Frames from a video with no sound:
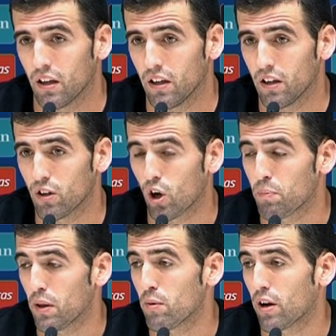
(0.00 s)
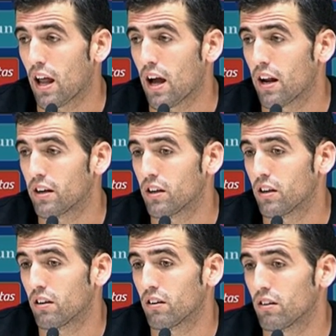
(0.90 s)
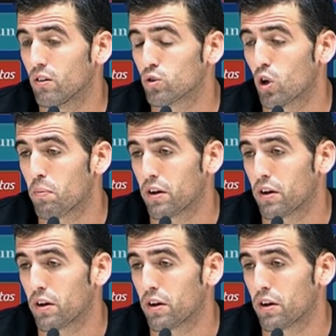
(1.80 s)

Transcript: y no nos podemos relajar ni, ni un solo